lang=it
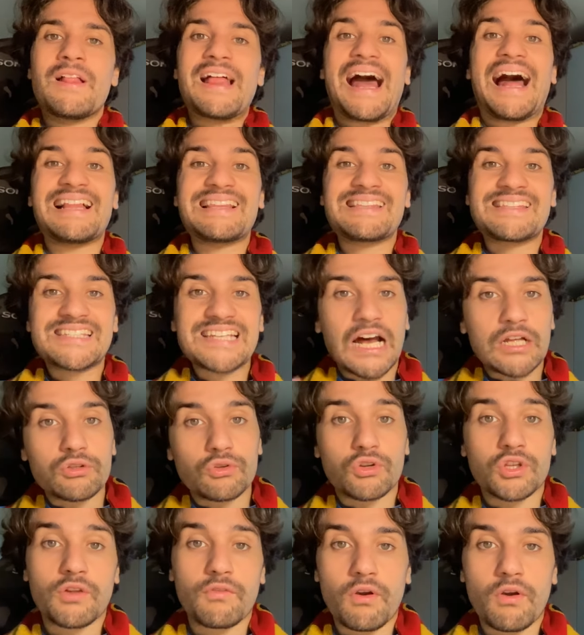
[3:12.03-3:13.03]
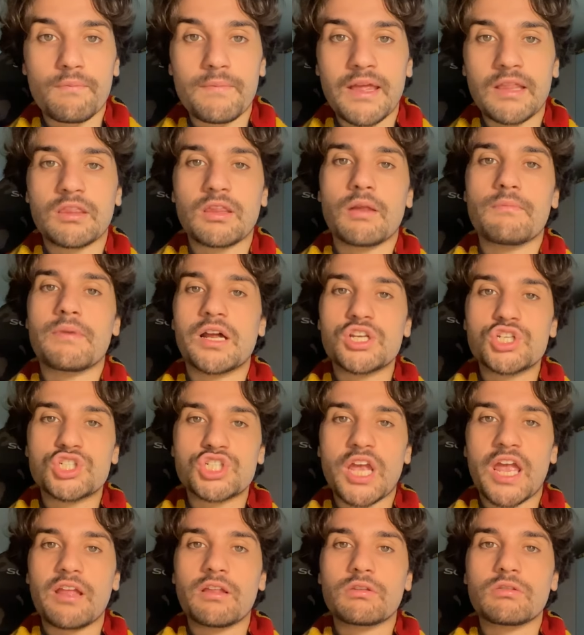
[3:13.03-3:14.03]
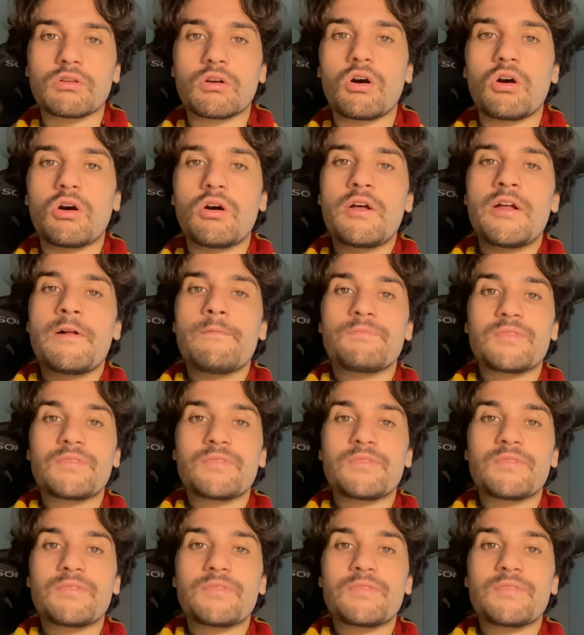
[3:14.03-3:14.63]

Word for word: alzato notevolmente il baricentro,